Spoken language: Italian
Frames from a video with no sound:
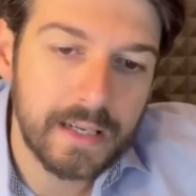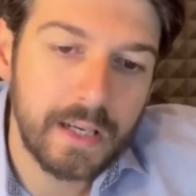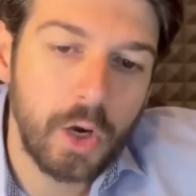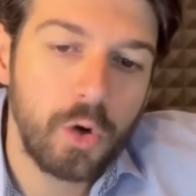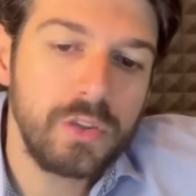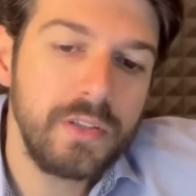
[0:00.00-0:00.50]

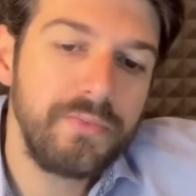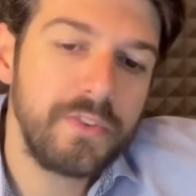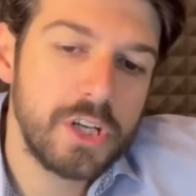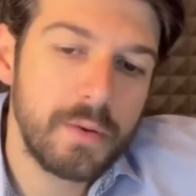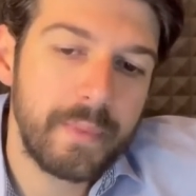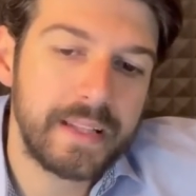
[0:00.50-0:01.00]
o
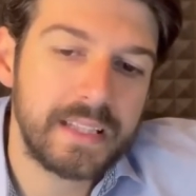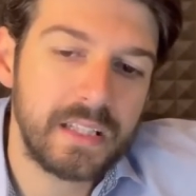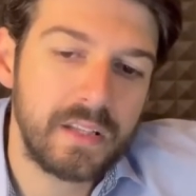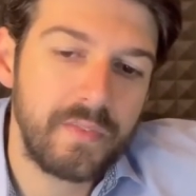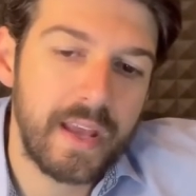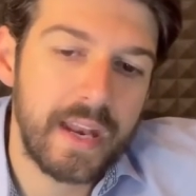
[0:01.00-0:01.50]
difficilmente
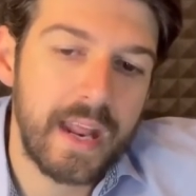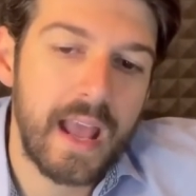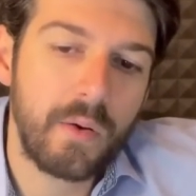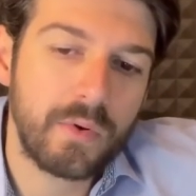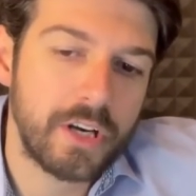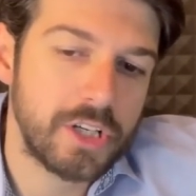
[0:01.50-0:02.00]
ti viene a
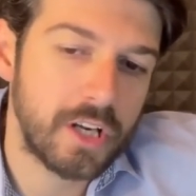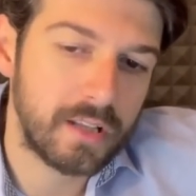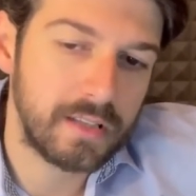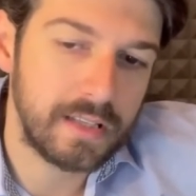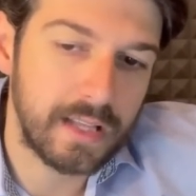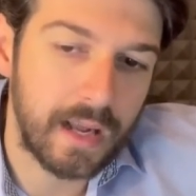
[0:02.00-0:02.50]
una
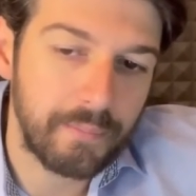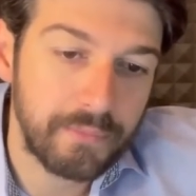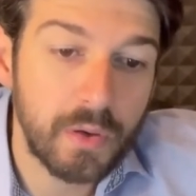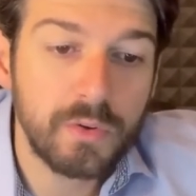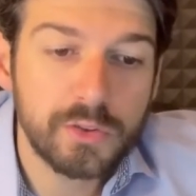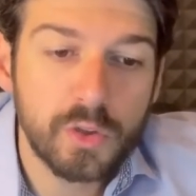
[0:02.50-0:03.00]
certa età.
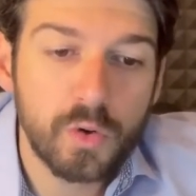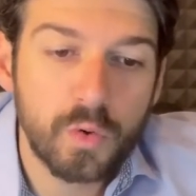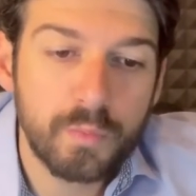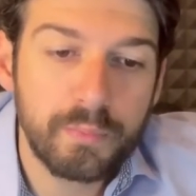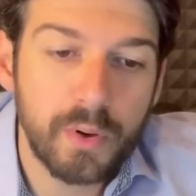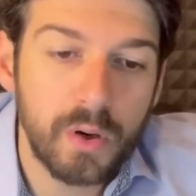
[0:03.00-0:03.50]
In questo
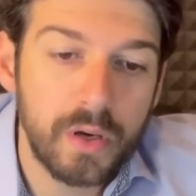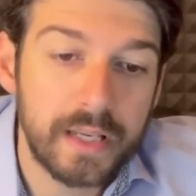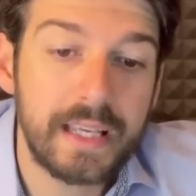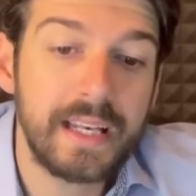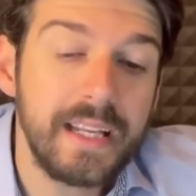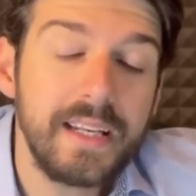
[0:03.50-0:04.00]
gruppo
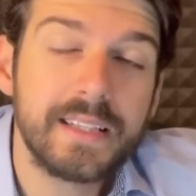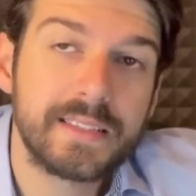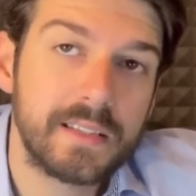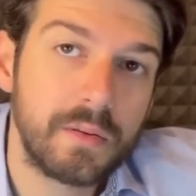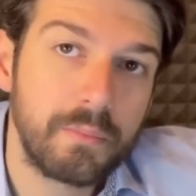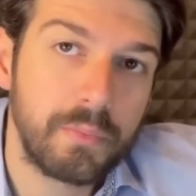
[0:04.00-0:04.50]
Chiellini è
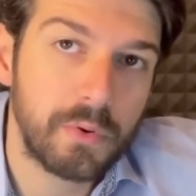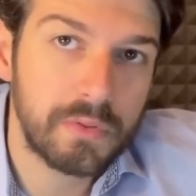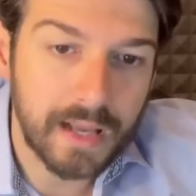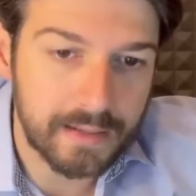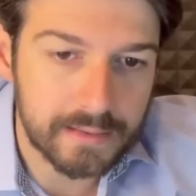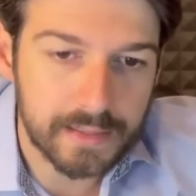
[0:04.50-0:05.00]
stato
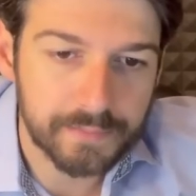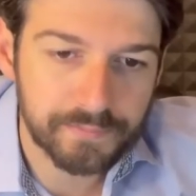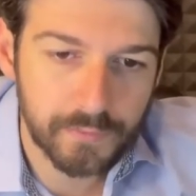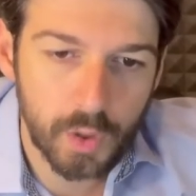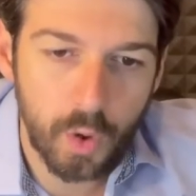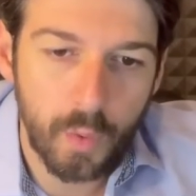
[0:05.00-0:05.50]
importante,
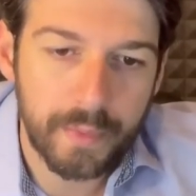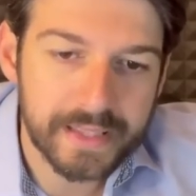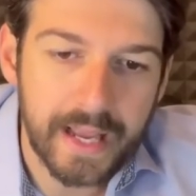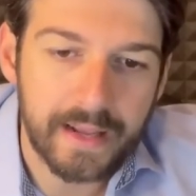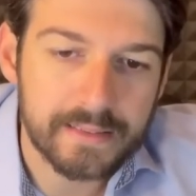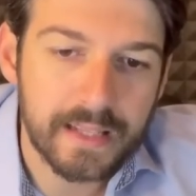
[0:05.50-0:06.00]
come
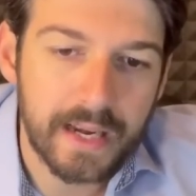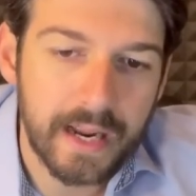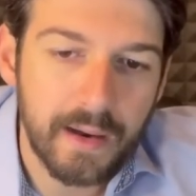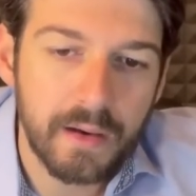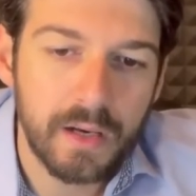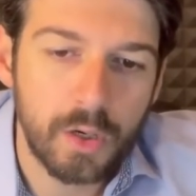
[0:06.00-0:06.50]
te Andrea,
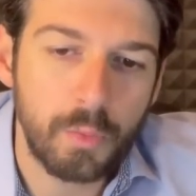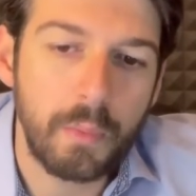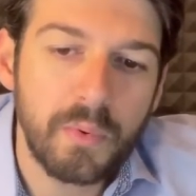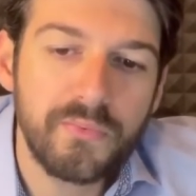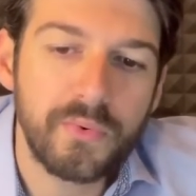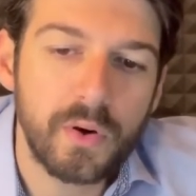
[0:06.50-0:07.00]
come
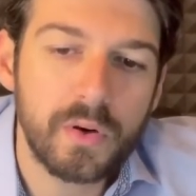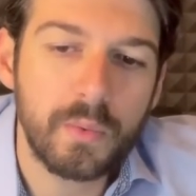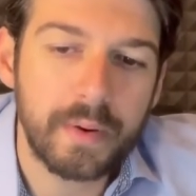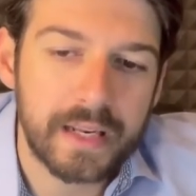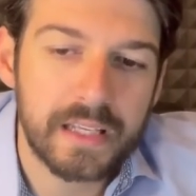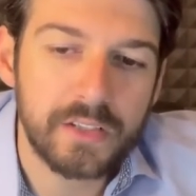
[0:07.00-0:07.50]
Buffon o
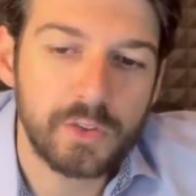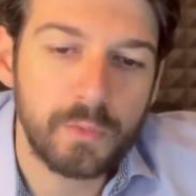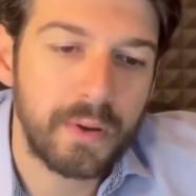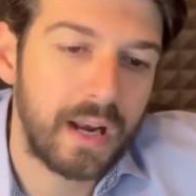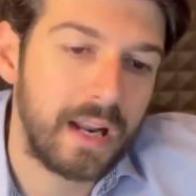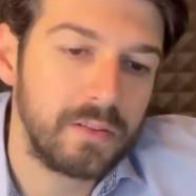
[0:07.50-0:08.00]
Marchisio,
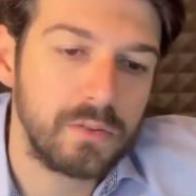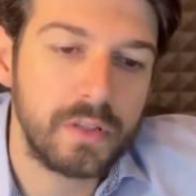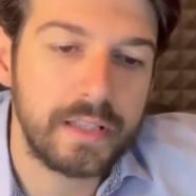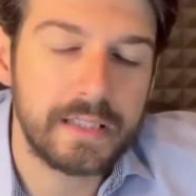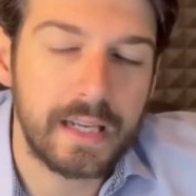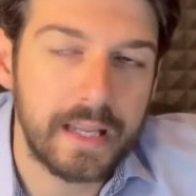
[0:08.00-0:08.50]
parlando
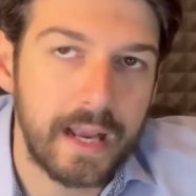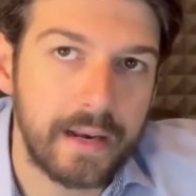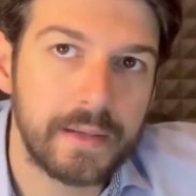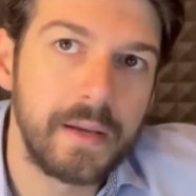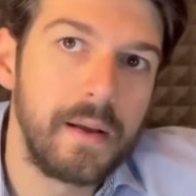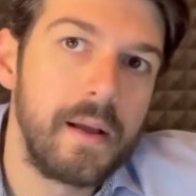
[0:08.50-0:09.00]
degli italiani.
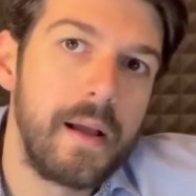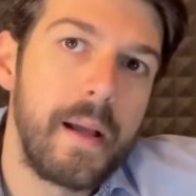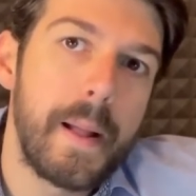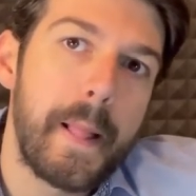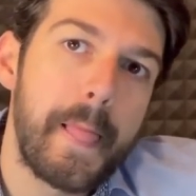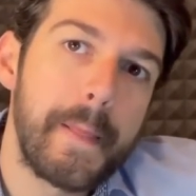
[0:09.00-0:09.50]

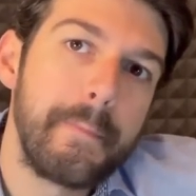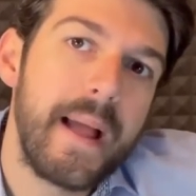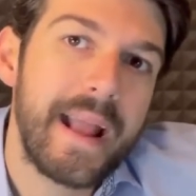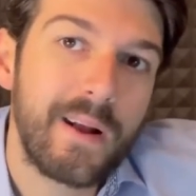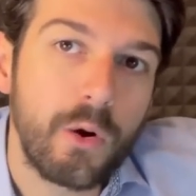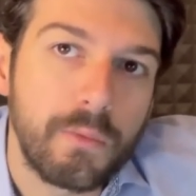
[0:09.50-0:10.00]

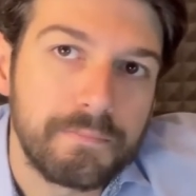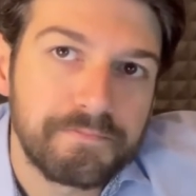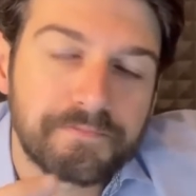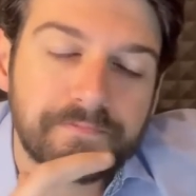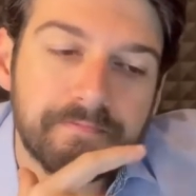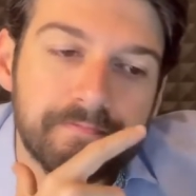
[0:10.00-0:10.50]
Ecco,
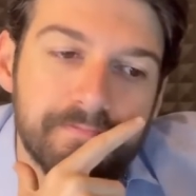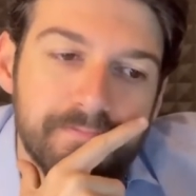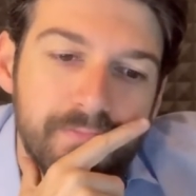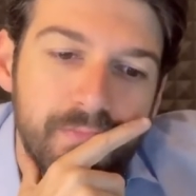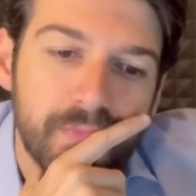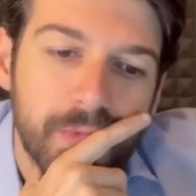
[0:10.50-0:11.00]

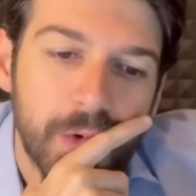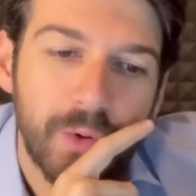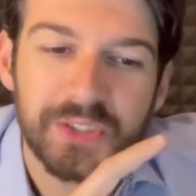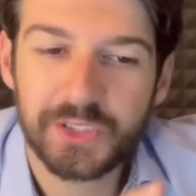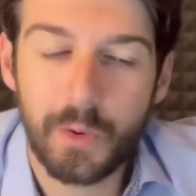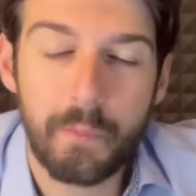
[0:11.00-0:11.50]

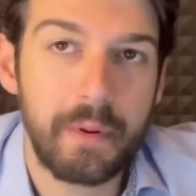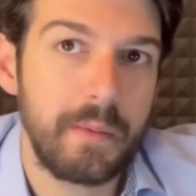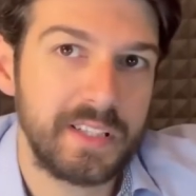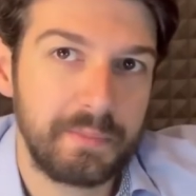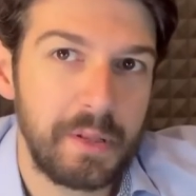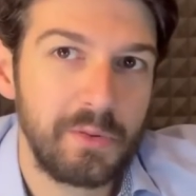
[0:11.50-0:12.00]
questo è un primo
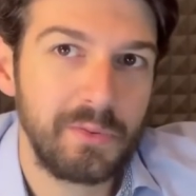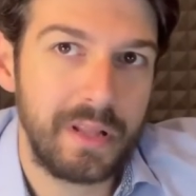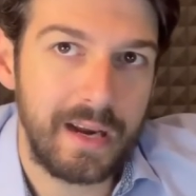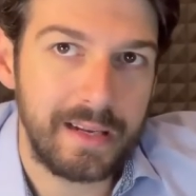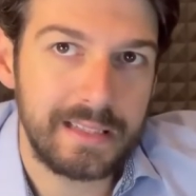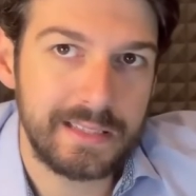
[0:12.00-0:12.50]
aspetto da
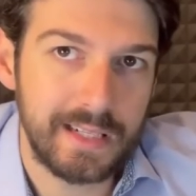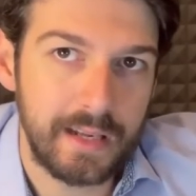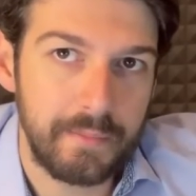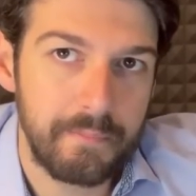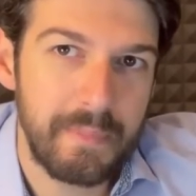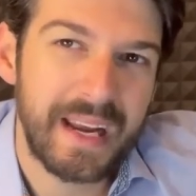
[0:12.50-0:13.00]
analizzare,
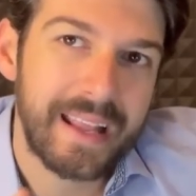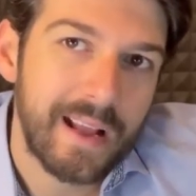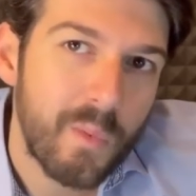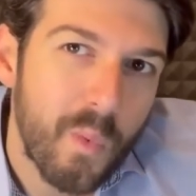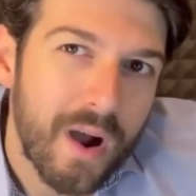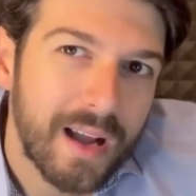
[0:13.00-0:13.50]
perché
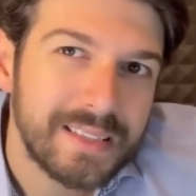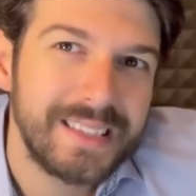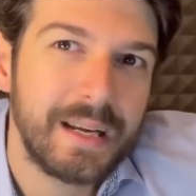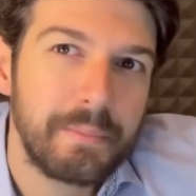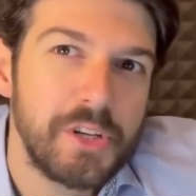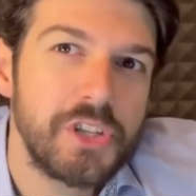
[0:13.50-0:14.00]
qua si
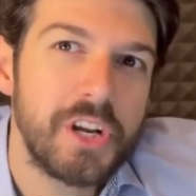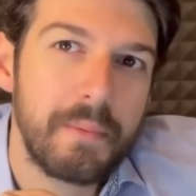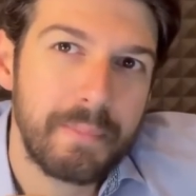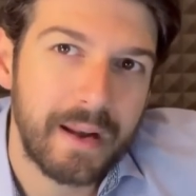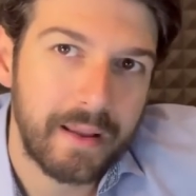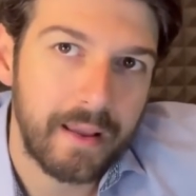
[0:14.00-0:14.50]
capisce il
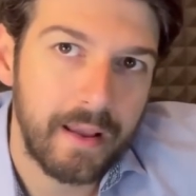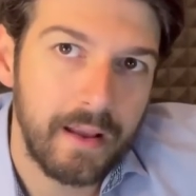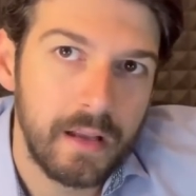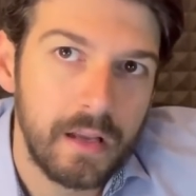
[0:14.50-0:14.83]
perché